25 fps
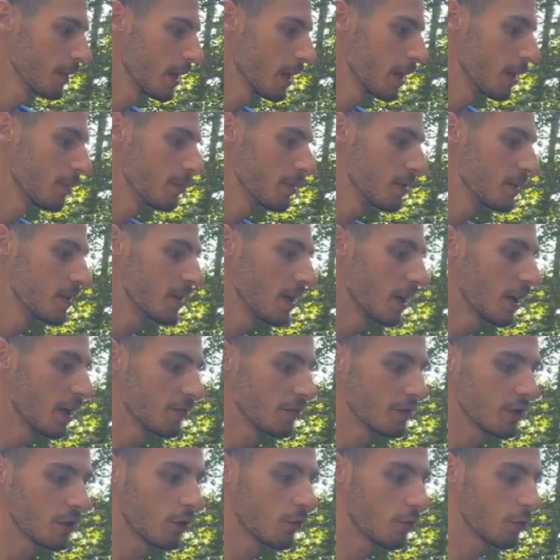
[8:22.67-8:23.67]
Et puis si à
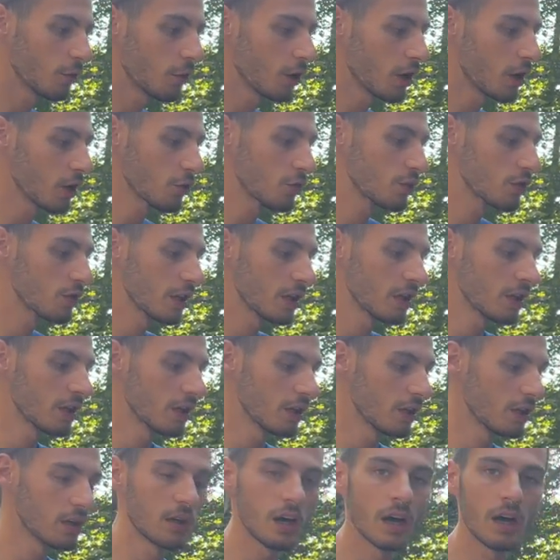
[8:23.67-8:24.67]
l'avenir on veut en rajouter un,
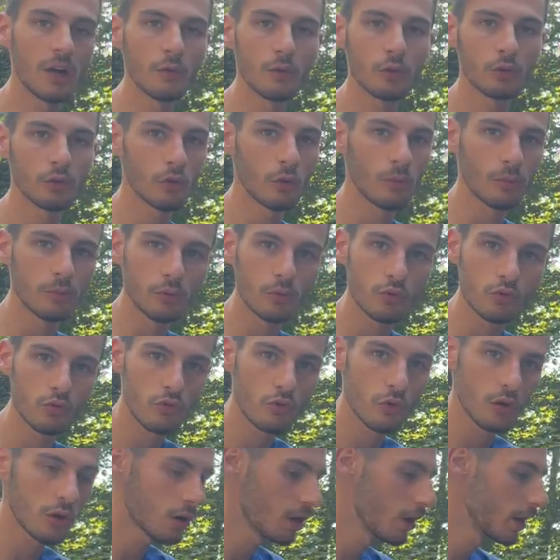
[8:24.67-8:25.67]
un autre, on peut
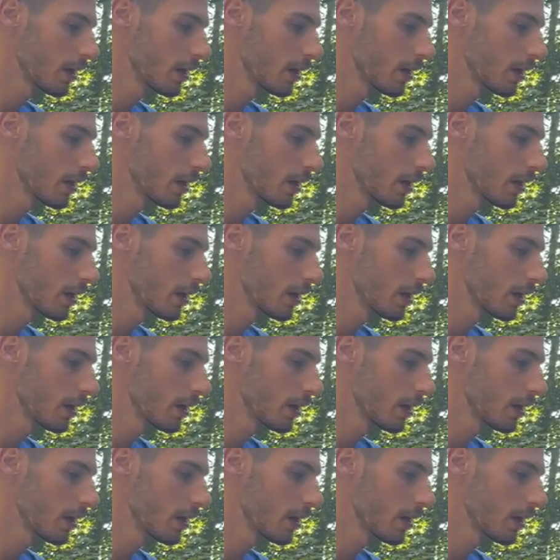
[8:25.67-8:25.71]
toujours